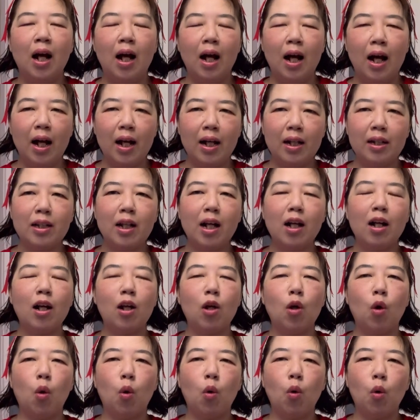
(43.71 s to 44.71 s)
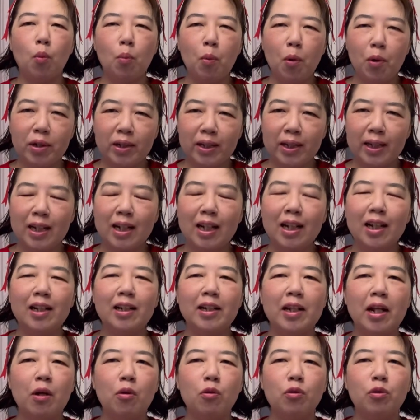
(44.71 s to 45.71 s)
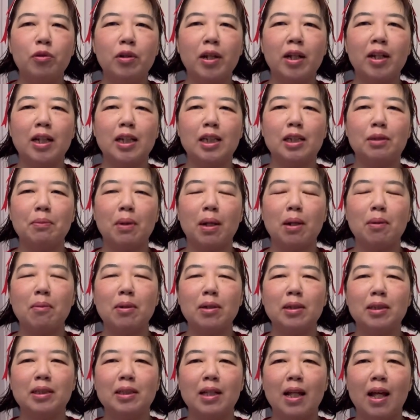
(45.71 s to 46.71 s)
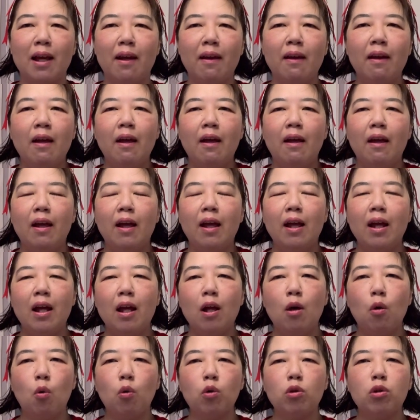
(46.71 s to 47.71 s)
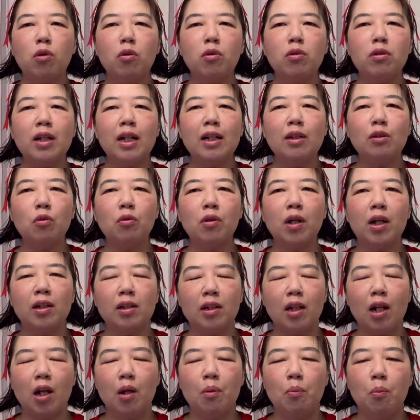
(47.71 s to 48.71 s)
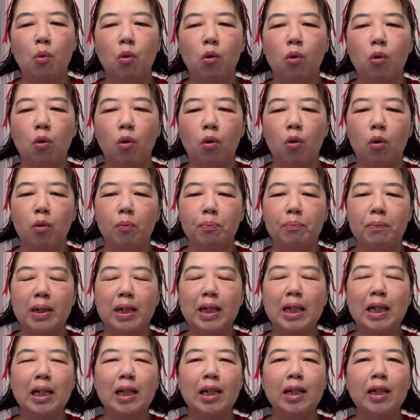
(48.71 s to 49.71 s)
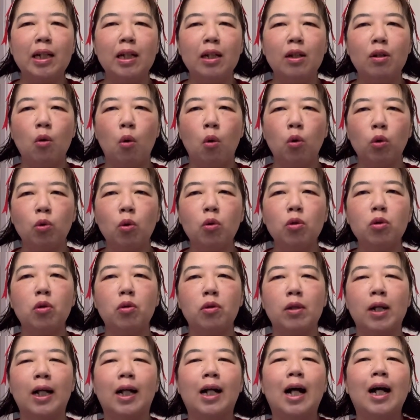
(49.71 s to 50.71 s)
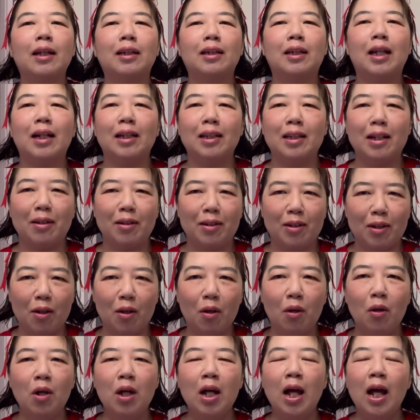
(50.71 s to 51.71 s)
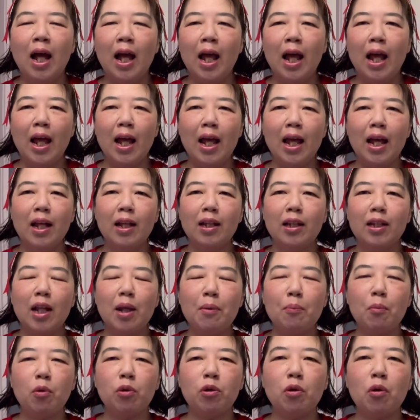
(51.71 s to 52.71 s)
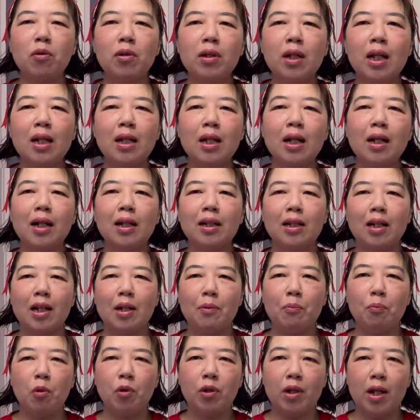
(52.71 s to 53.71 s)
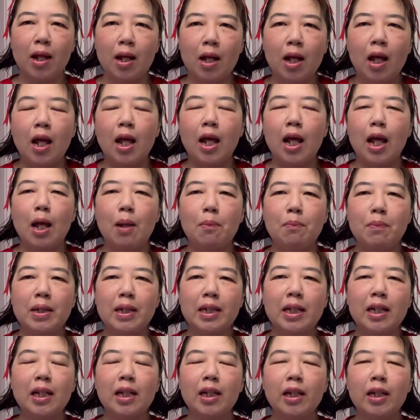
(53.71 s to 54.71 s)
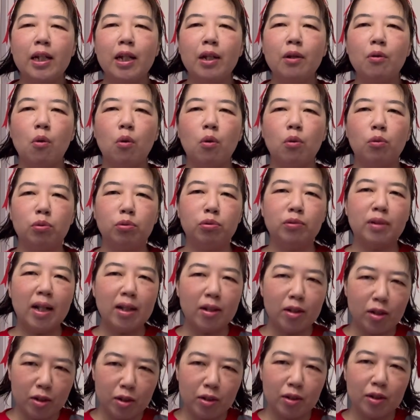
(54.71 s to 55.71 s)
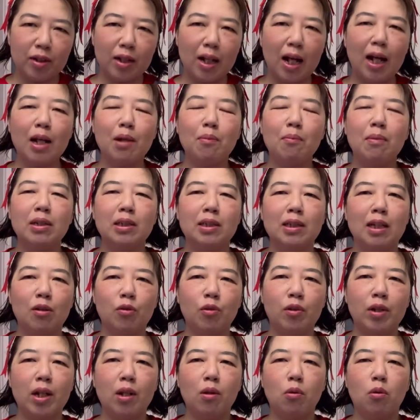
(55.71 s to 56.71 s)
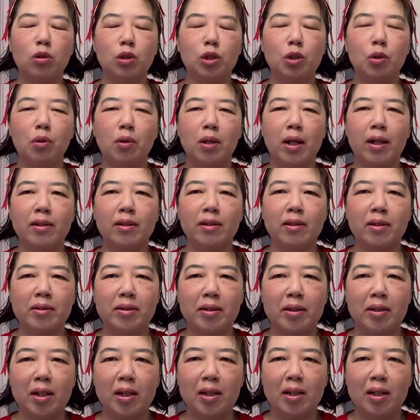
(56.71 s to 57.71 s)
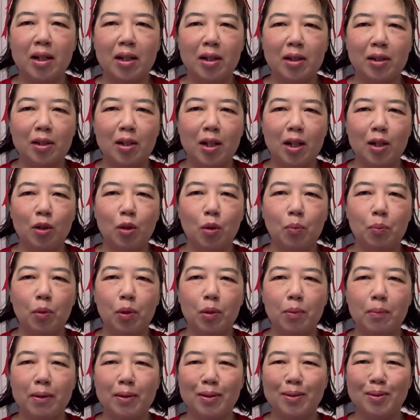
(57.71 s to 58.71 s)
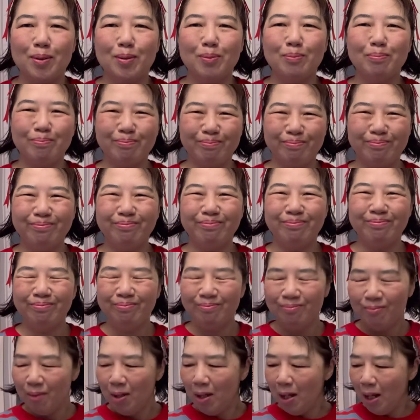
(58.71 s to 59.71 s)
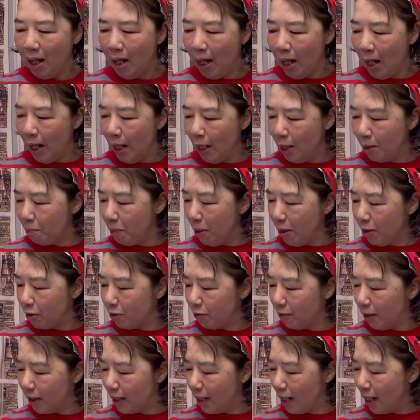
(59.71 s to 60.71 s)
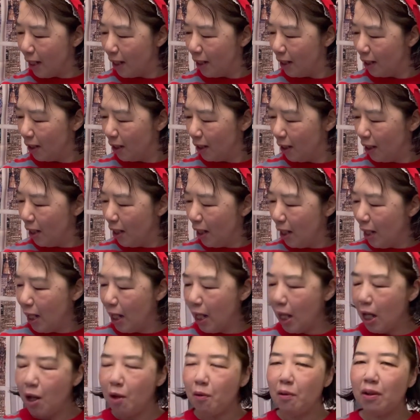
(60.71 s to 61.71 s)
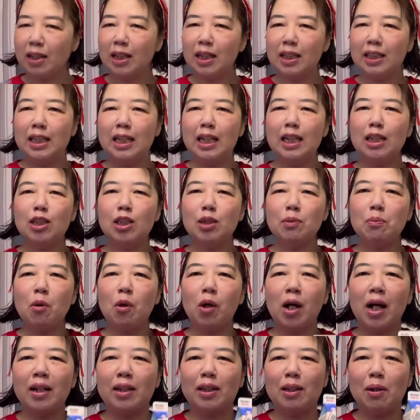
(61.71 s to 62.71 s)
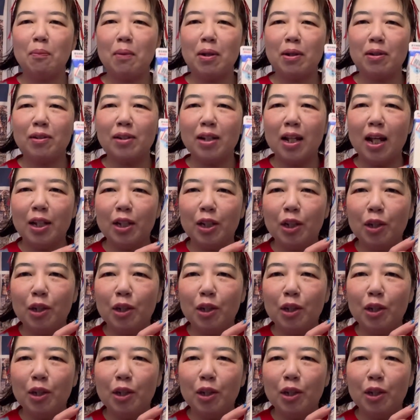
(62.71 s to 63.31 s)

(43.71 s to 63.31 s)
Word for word: はい、だから思いっきり出遅れてしまいまして、えー、お惣菜とかね、もう見切り品ほとんどなかったんですよ。えー、でもそんな中でもね、え見切り品を2つ買いましたのでご紹介させていただきたいと思います。はい、まずはね、えー、私いつも買ってますね。